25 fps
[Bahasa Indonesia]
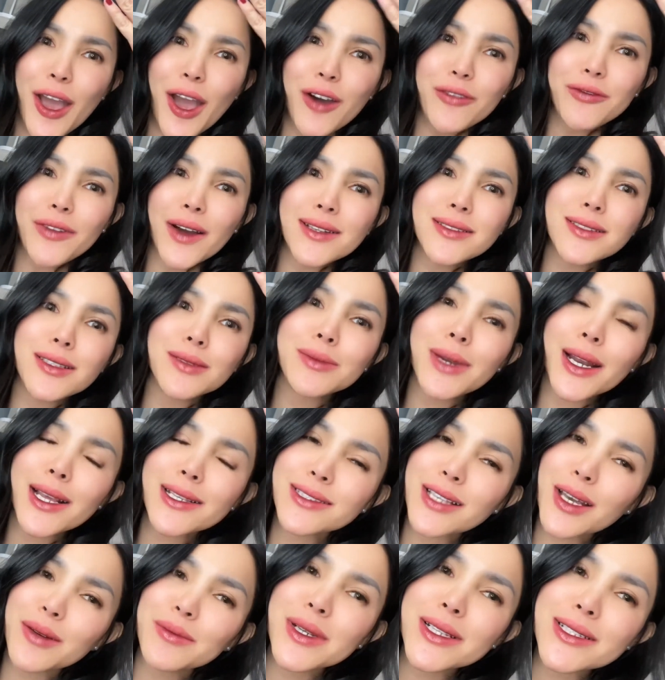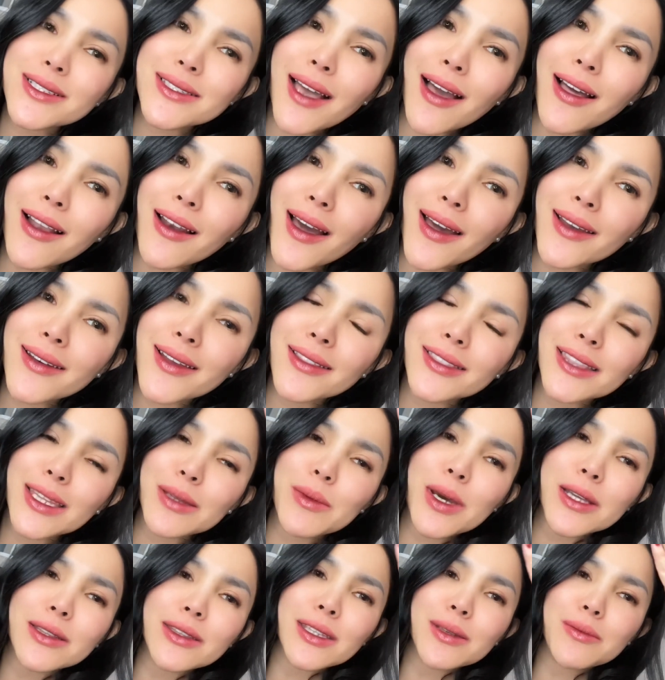fase merasa bersalah dan
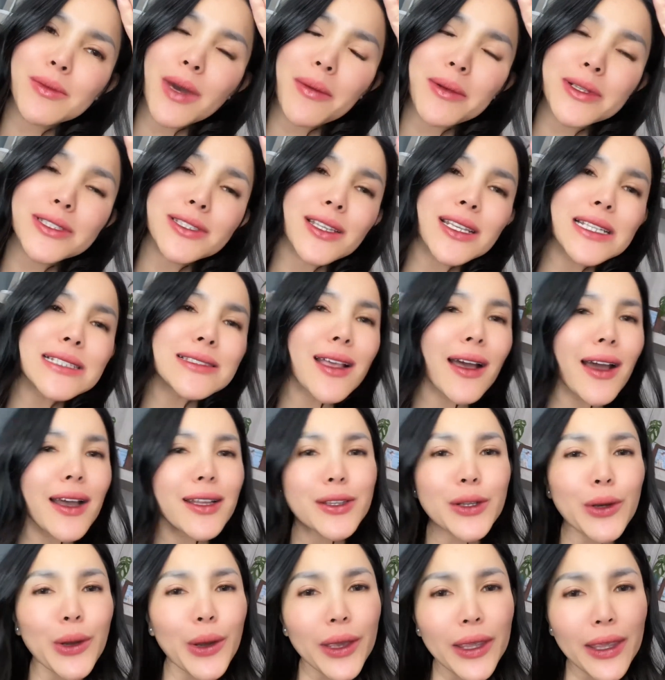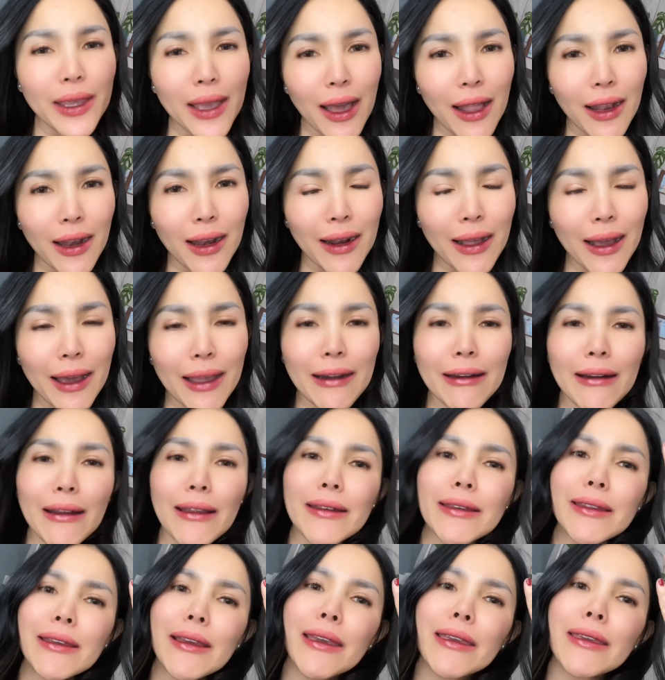tiba-tiba menjadi sangat royal karena
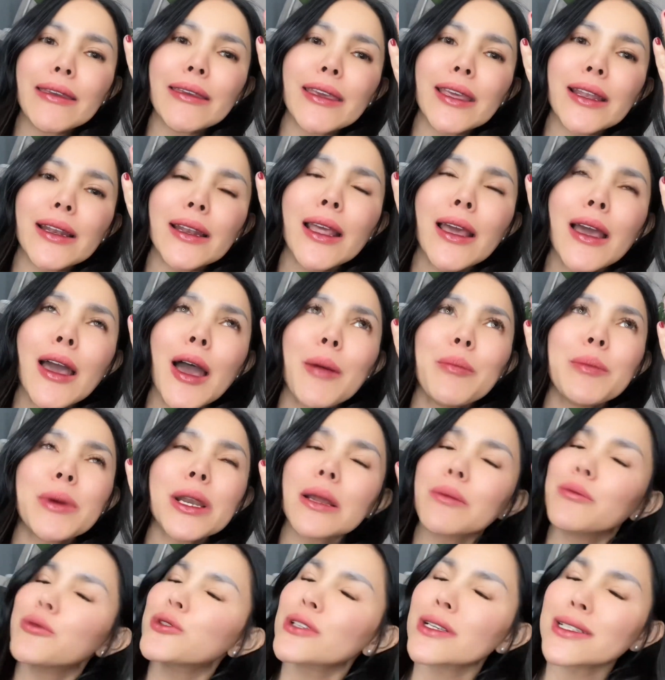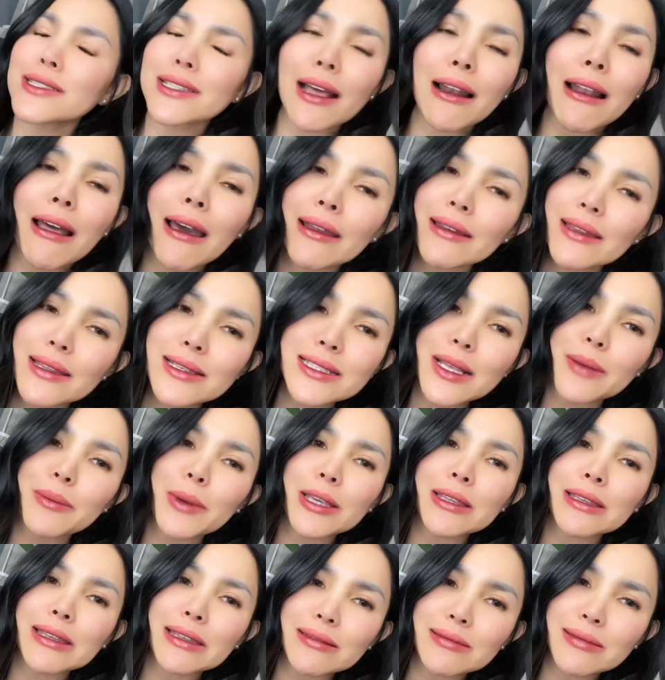dia ingin menebus kesalahannya
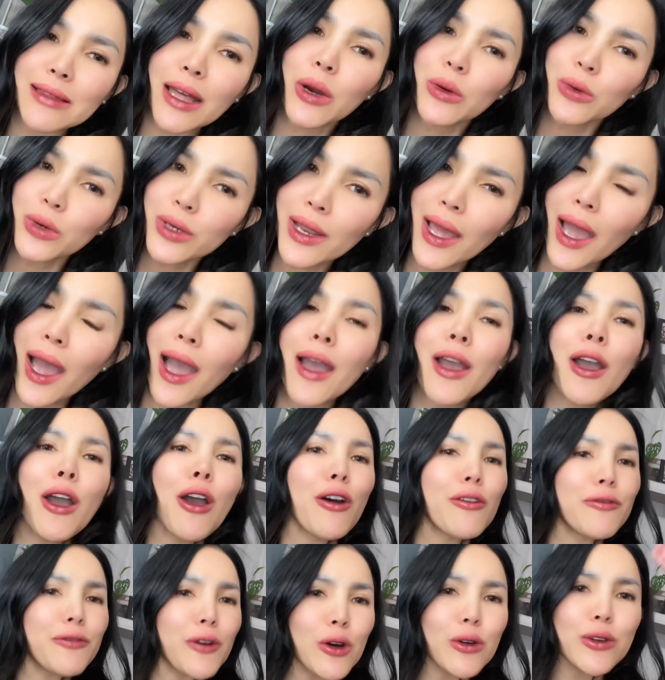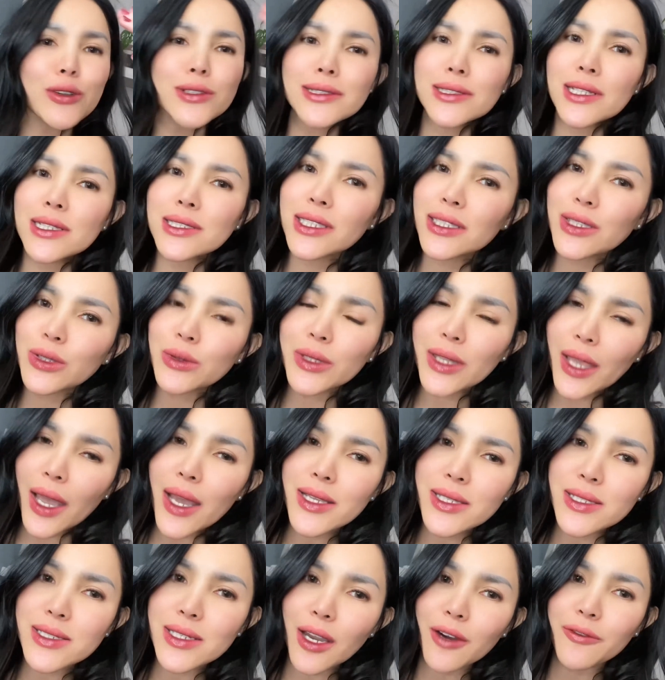sama kita udah fokus di situnya
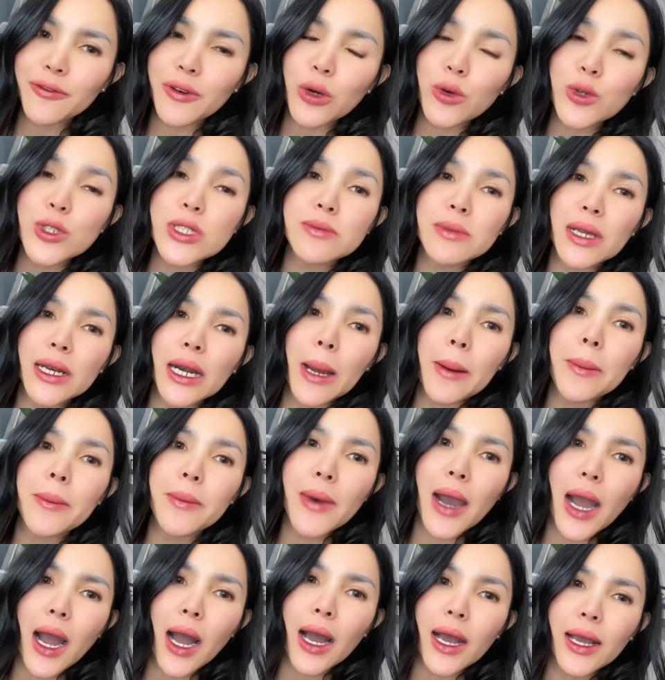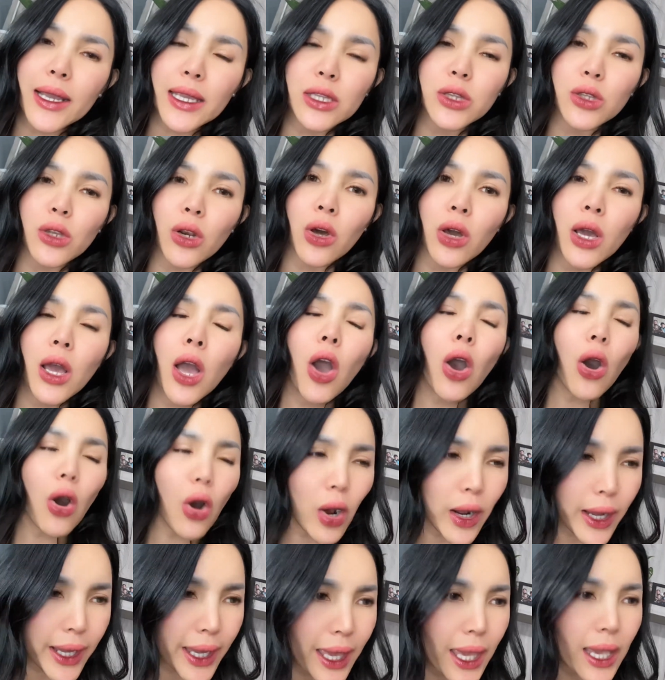aja fokus berkembang gitu loh
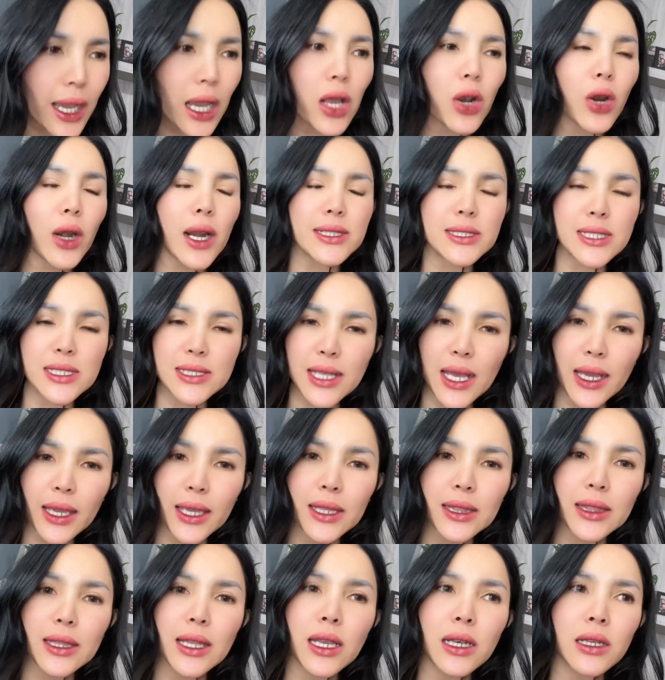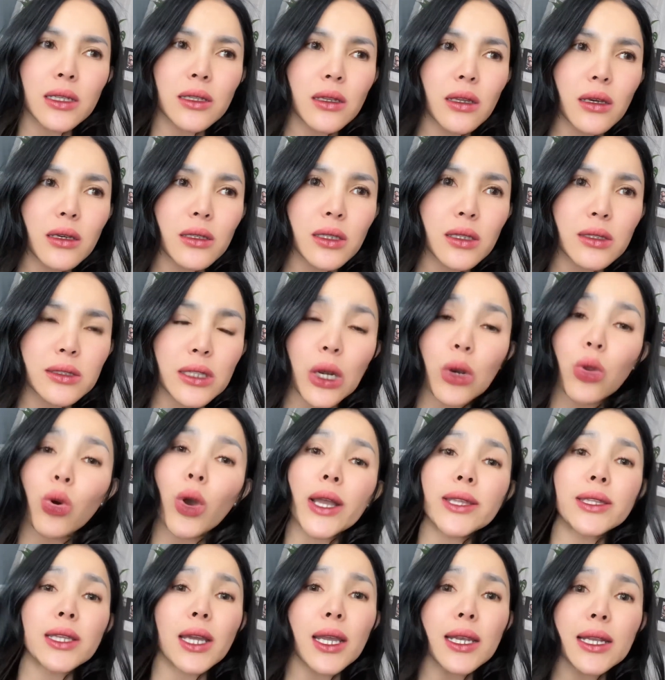oke kalau rasa sakit dan eh,
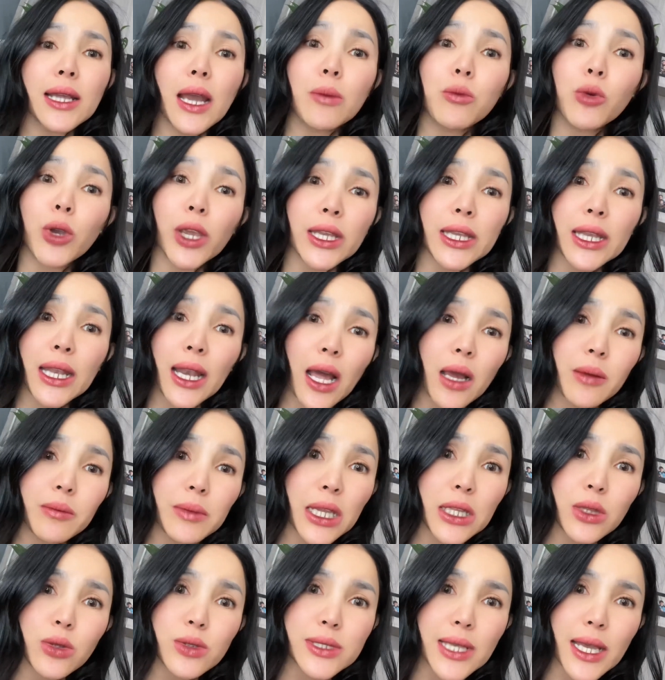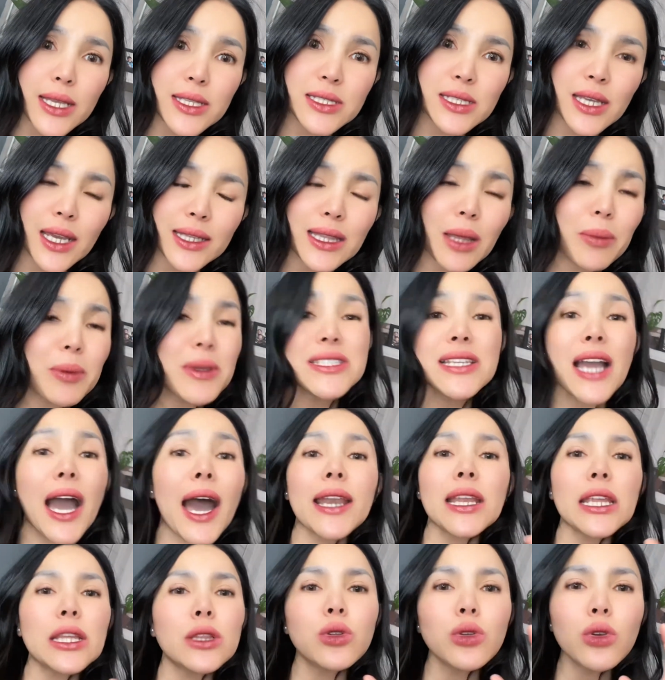terlukanya kan gak mungkin hilang begitu saja tapi
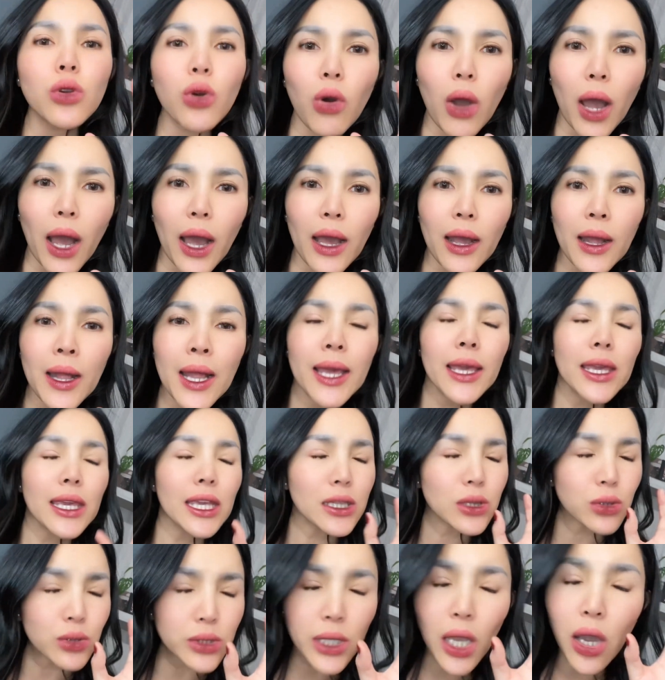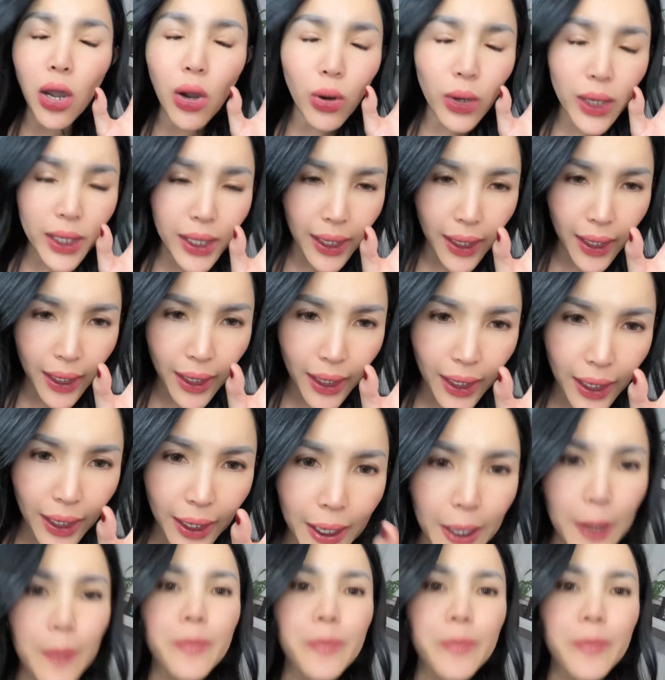jangan itu doang itunya oke